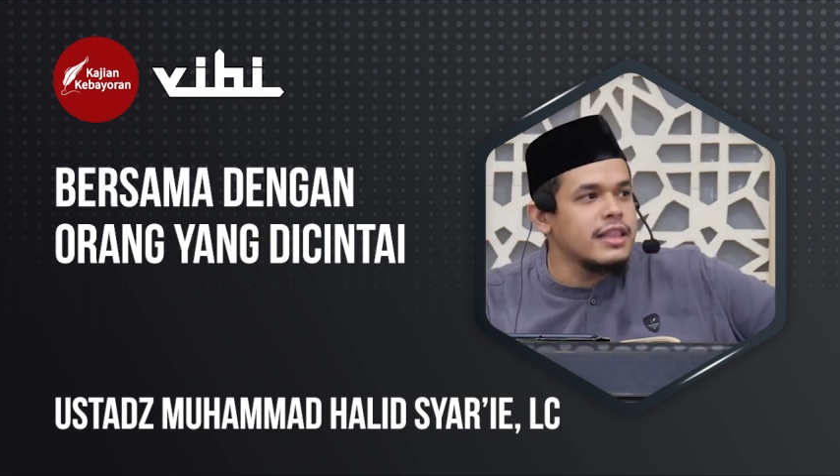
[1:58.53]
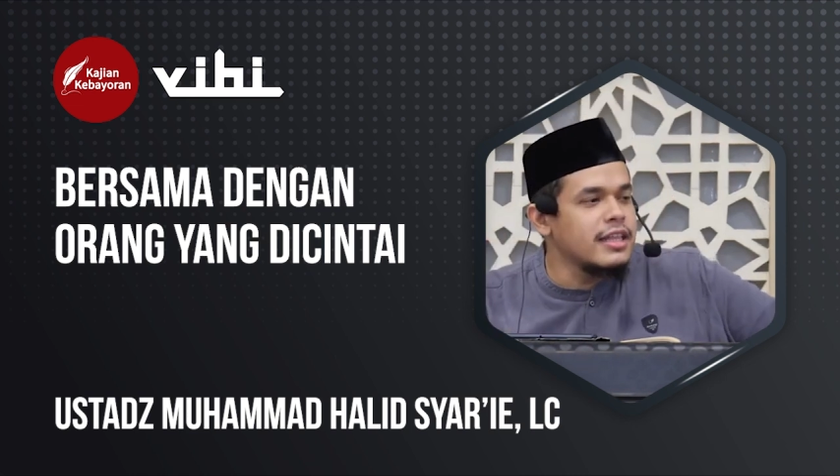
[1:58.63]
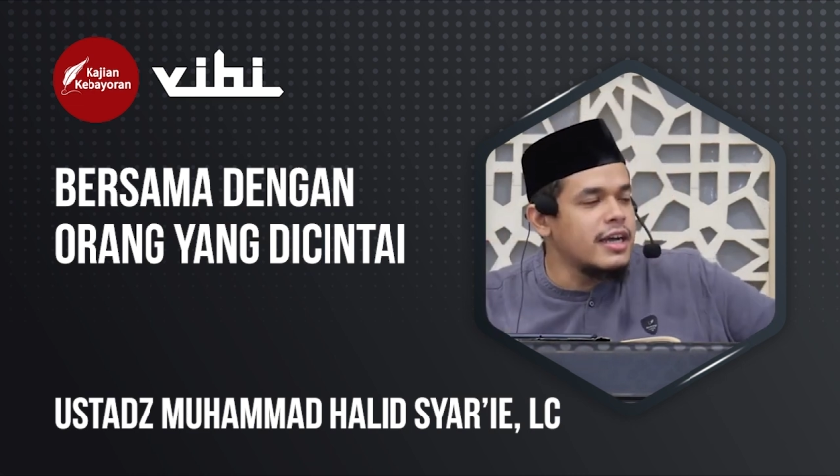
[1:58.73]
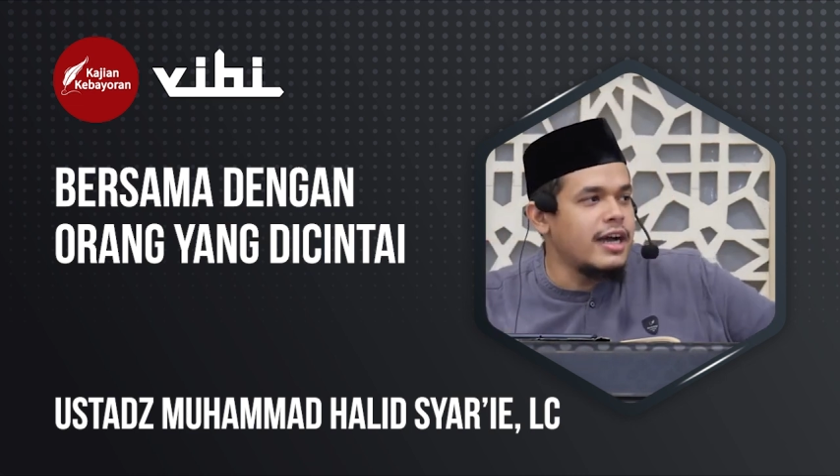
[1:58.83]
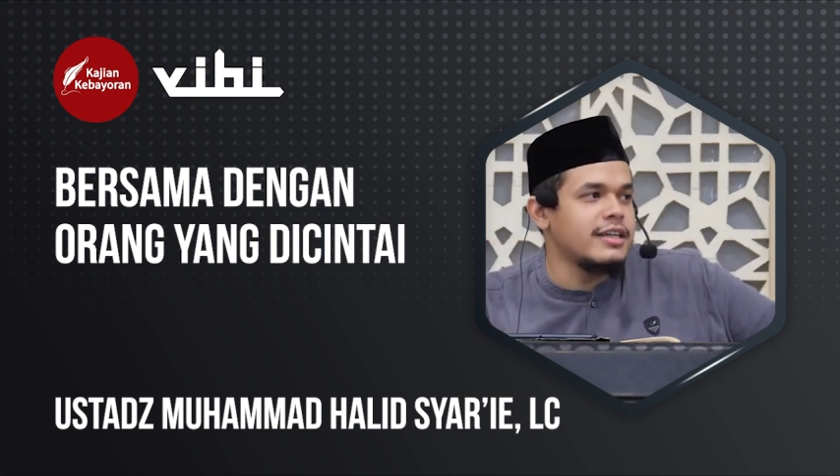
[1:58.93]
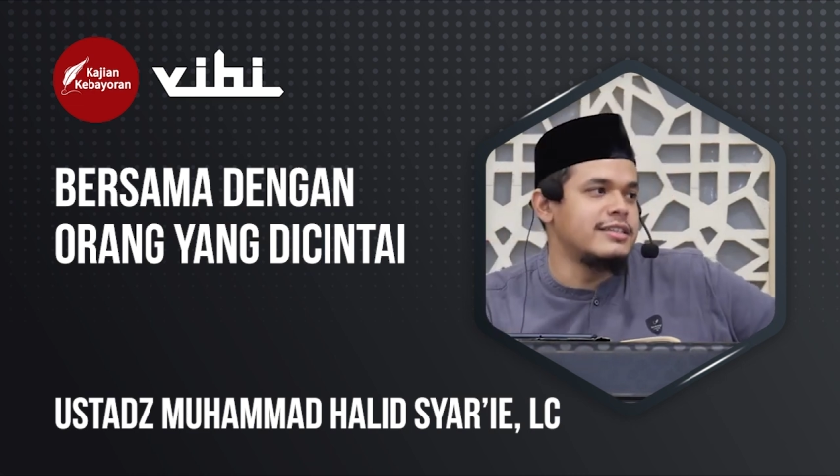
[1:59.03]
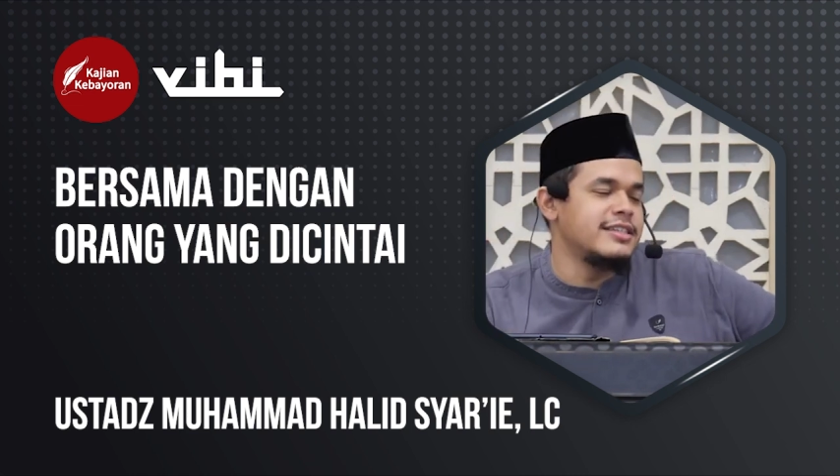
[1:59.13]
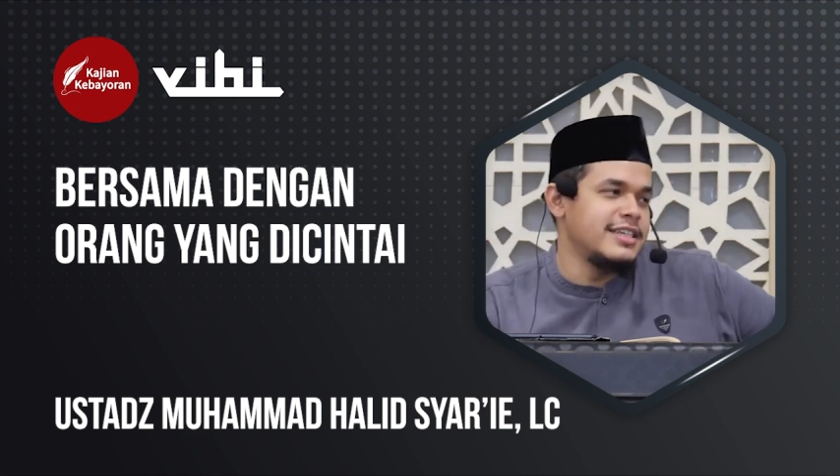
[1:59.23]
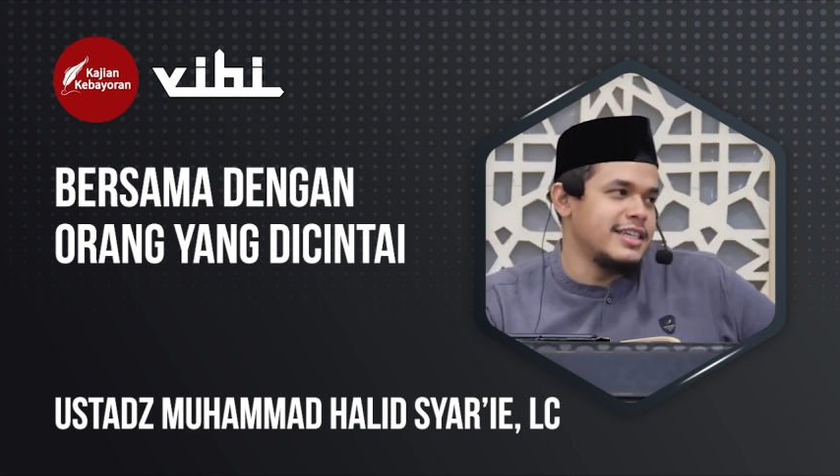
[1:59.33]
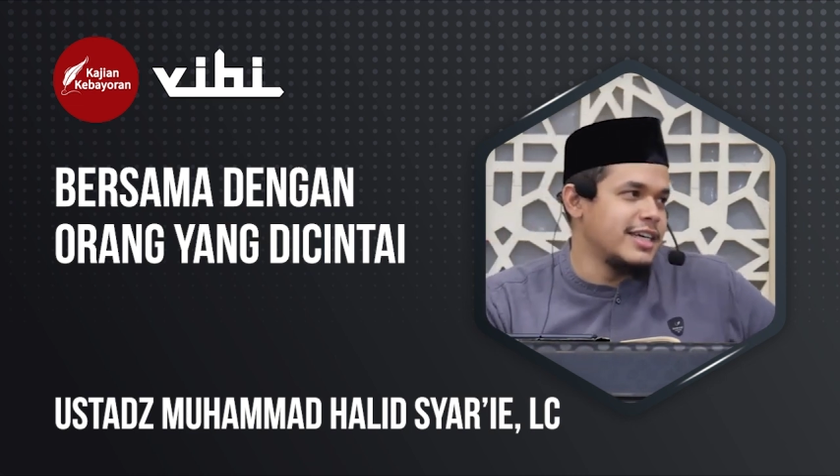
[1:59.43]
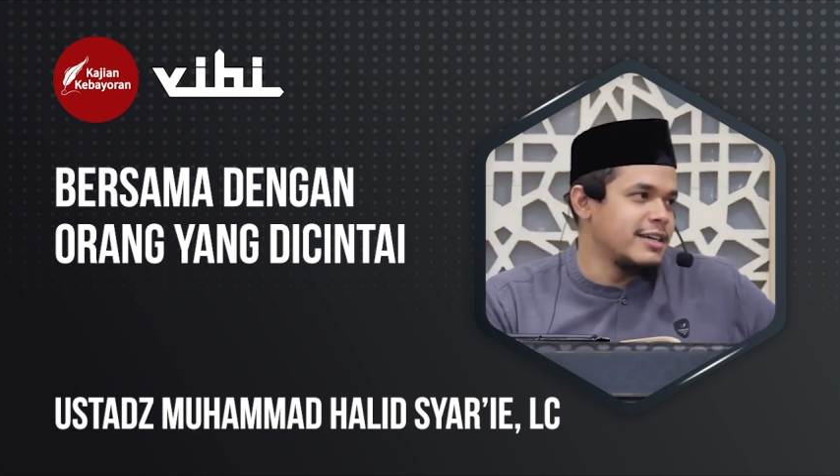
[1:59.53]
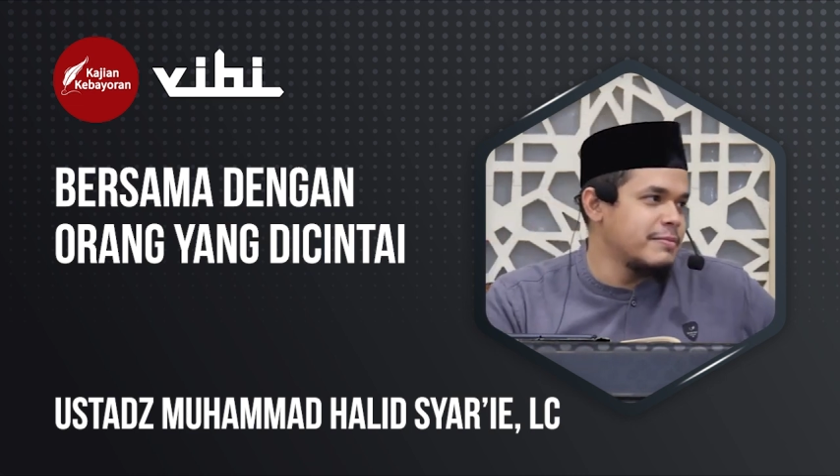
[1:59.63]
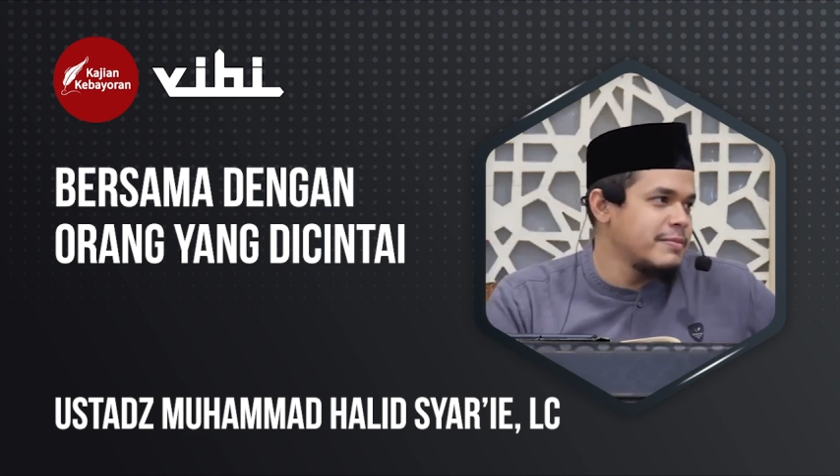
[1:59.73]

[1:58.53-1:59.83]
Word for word: Ajib.